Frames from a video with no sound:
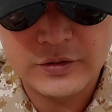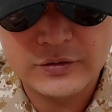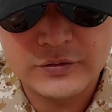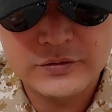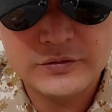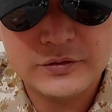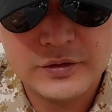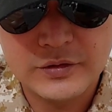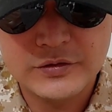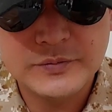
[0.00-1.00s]

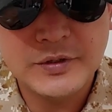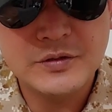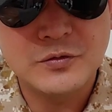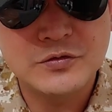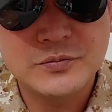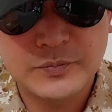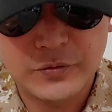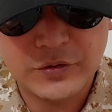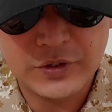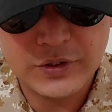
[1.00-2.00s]
어떻게 열심히 하는 모습을
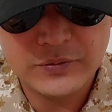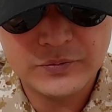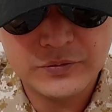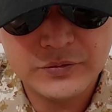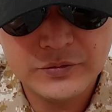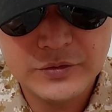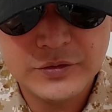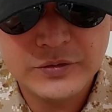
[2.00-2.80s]
보여야 하고